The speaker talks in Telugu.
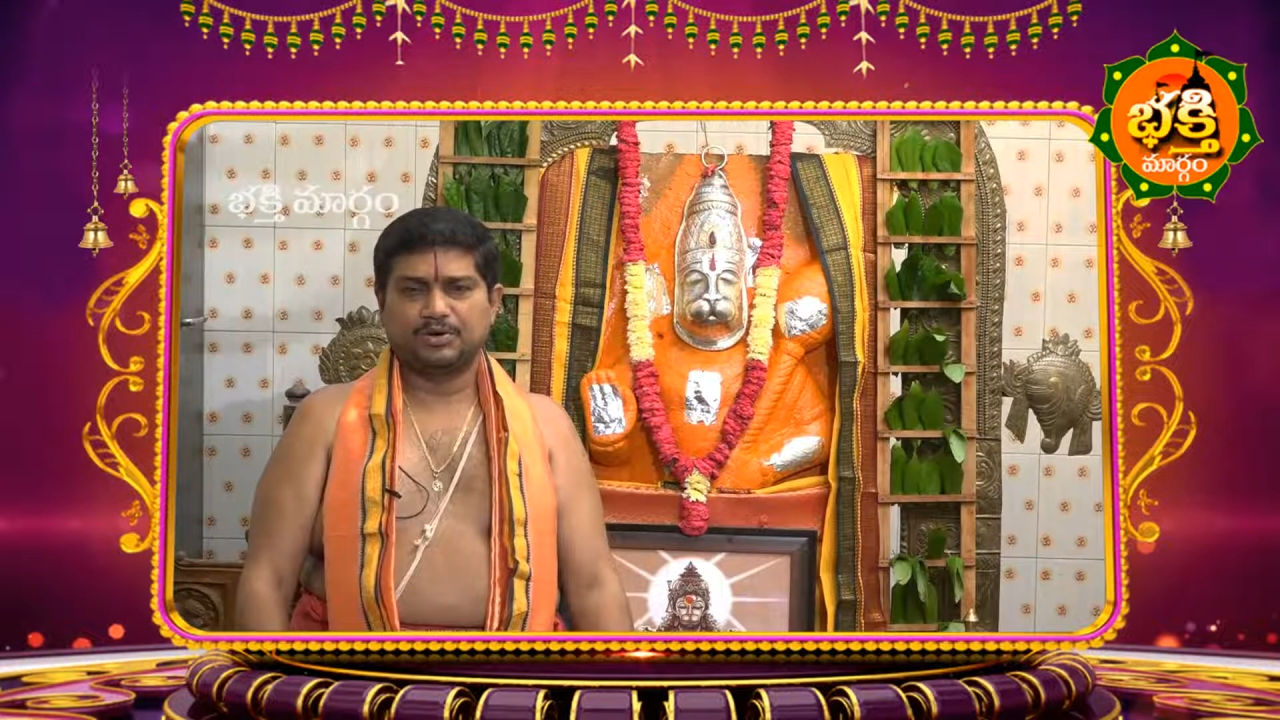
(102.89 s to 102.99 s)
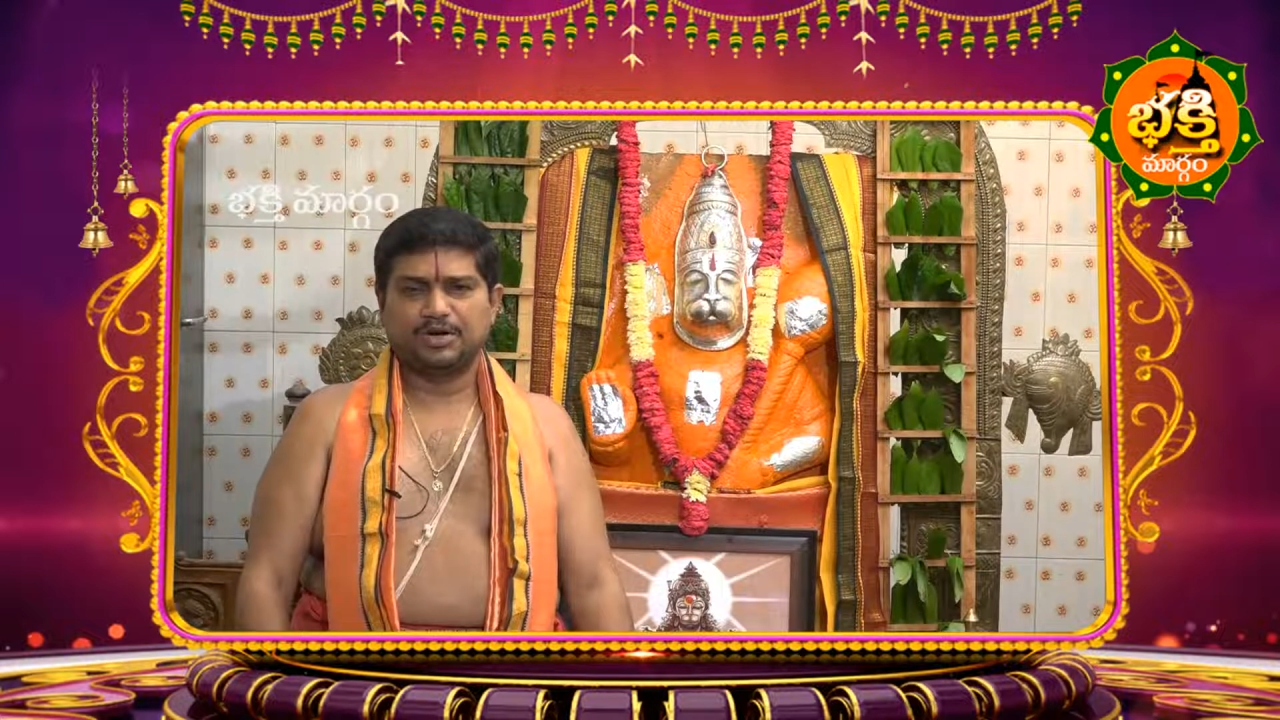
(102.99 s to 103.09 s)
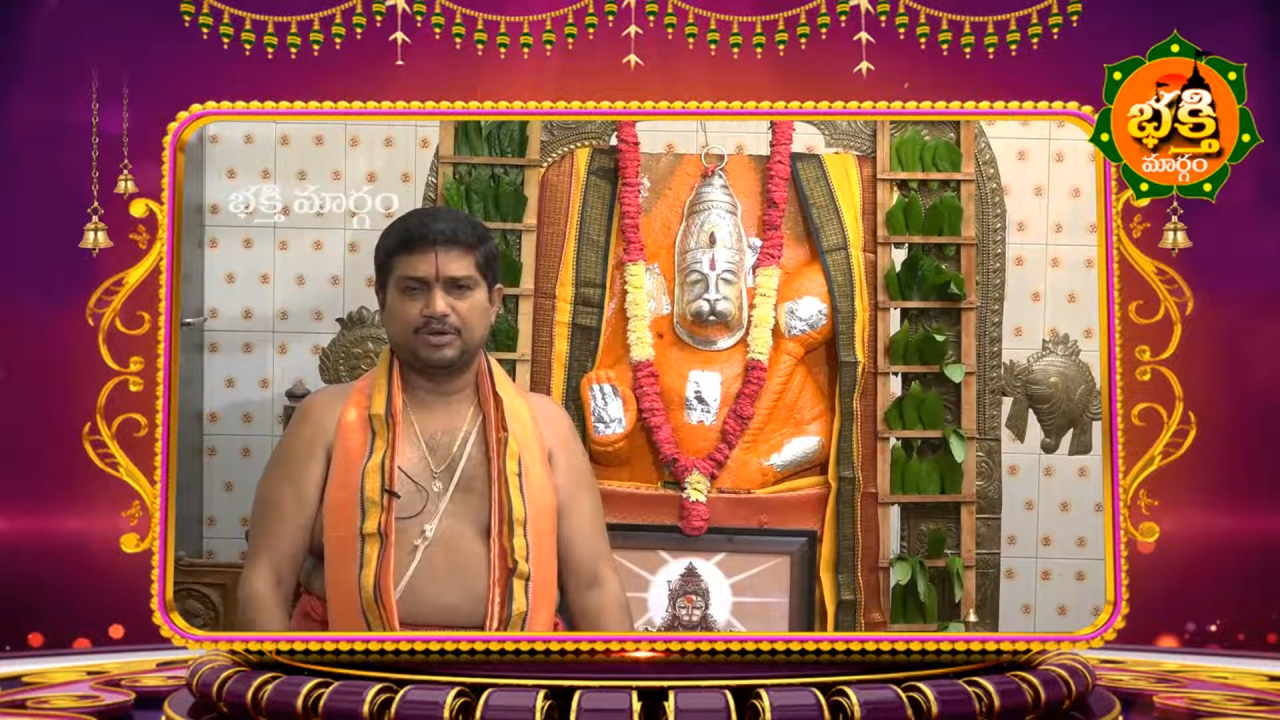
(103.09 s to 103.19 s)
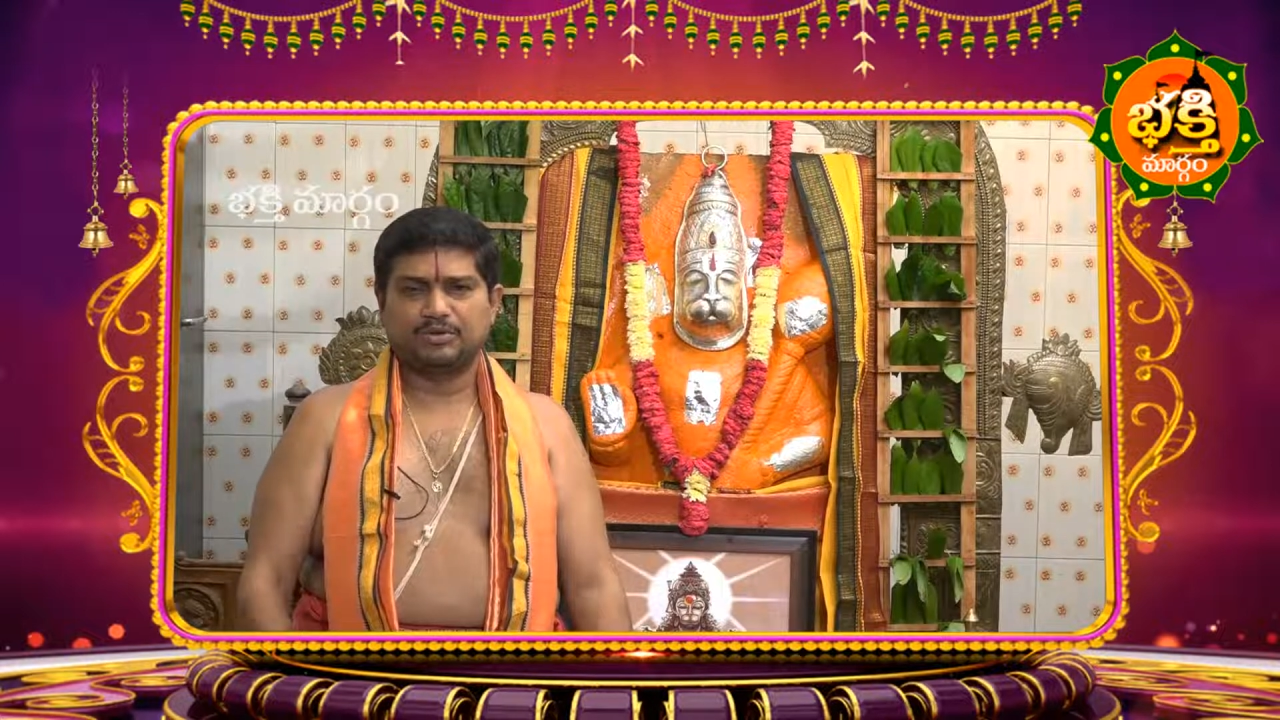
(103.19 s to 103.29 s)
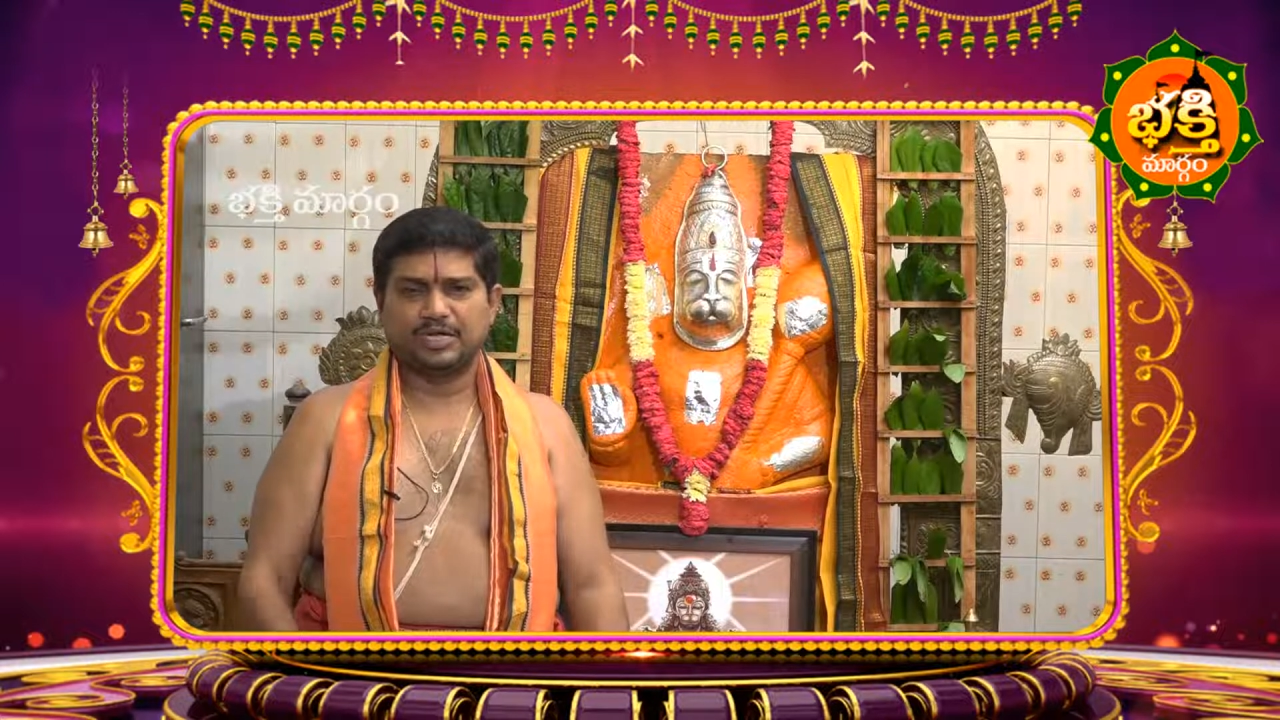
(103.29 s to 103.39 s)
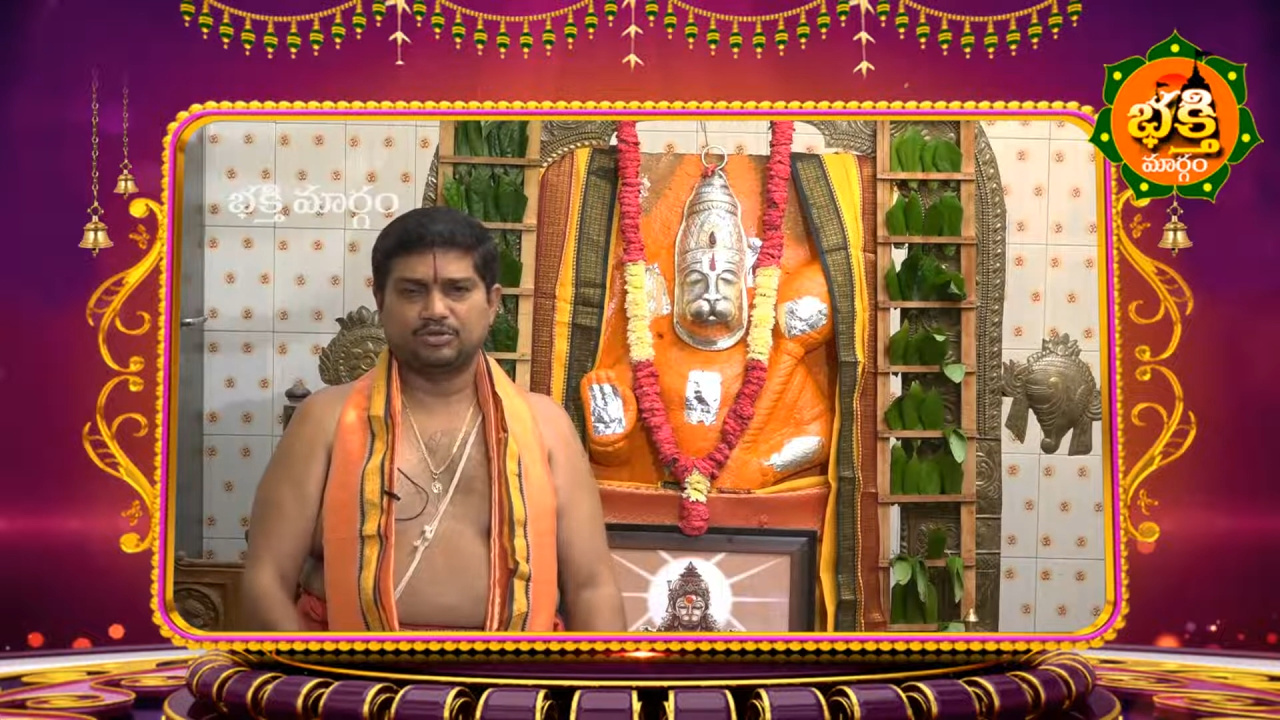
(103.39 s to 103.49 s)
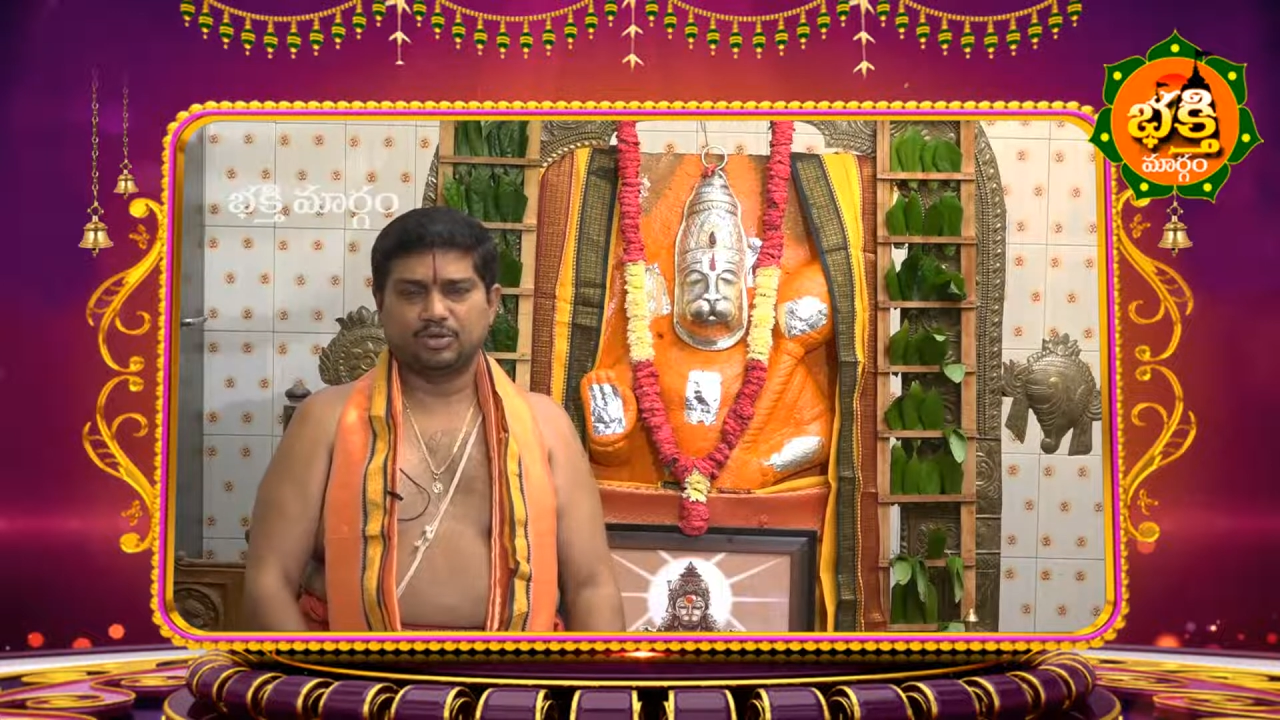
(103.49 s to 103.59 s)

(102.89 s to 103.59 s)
నుండి ఉదయం